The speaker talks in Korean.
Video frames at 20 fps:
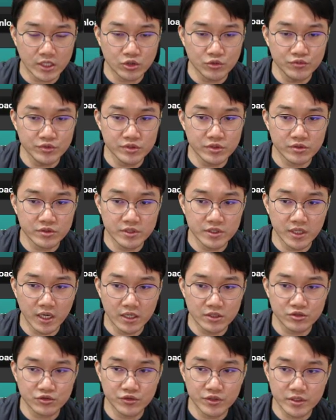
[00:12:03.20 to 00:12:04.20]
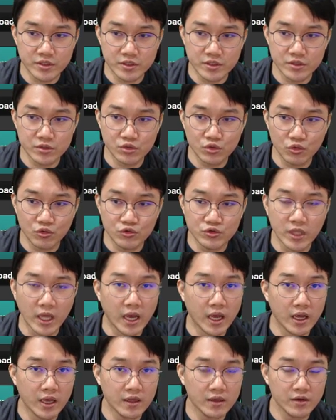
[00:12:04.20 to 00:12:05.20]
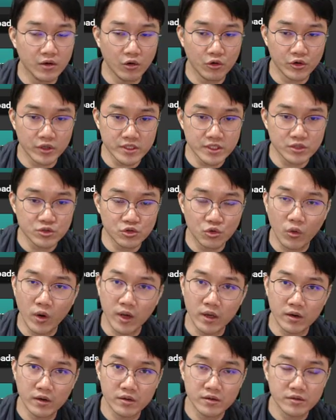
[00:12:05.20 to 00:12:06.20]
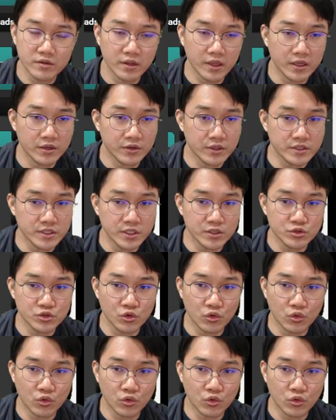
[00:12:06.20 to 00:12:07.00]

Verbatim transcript: 자동 분석들을 할 수 있는 도구다 어, 굉장히 좋아요 예, 굉장히